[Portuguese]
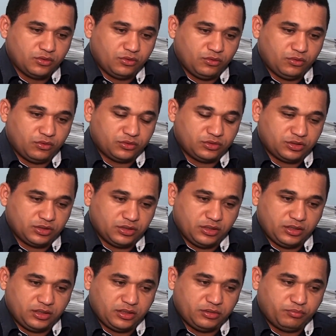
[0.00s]
onde
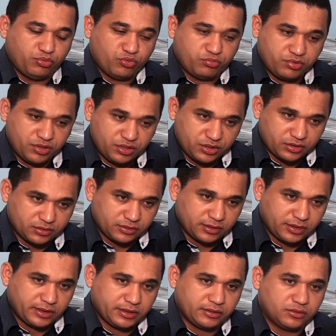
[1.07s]
em Pubi
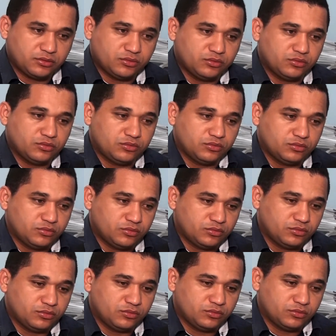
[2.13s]
né,
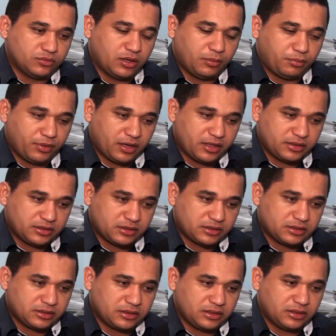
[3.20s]
um, um
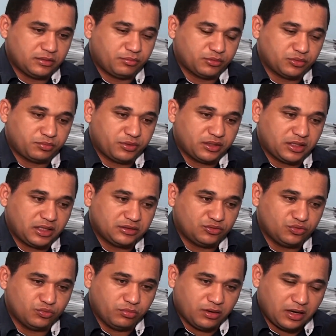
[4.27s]
rapaz é, proprietário
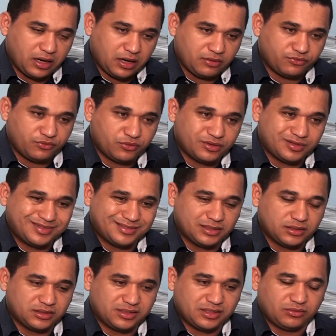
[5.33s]
de um bar foi
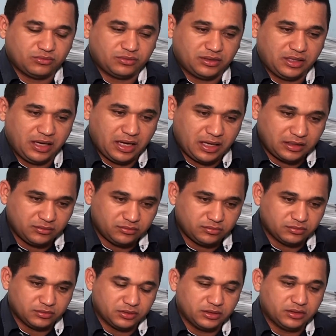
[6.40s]
executado
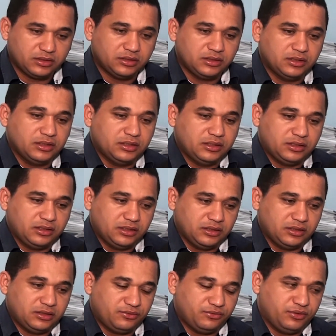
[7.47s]
né,
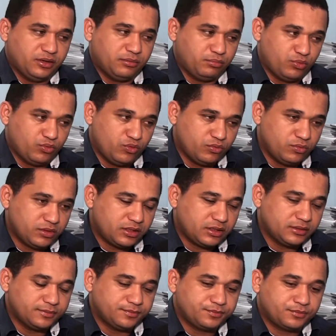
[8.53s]
é, em via pública